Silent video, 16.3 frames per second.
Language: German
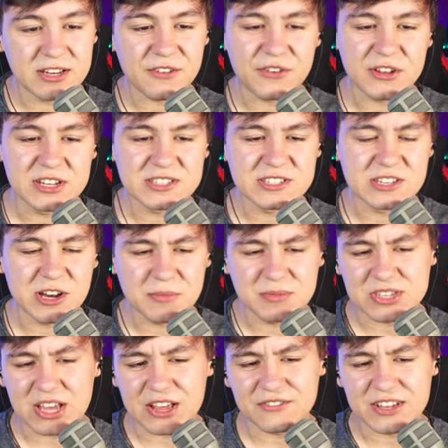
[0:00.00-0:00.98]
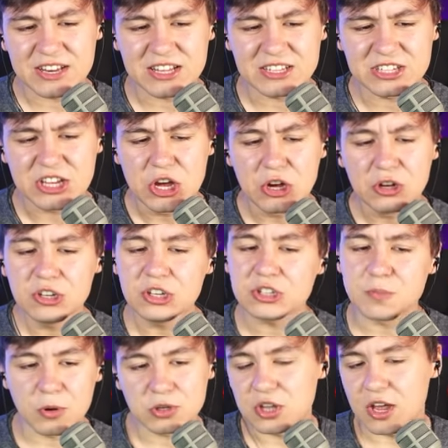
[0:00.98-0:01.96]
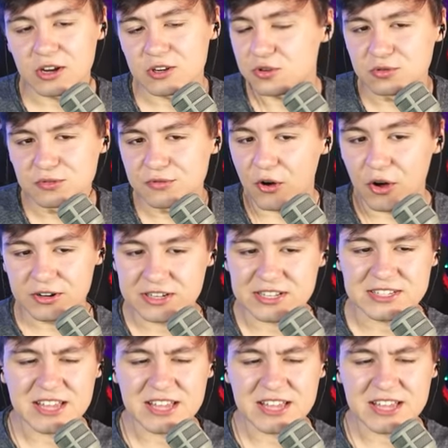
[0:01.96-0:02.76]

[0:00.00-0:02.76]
Ich finde sie nämlich ein wenig, ich möchte ja nicht unfreundlich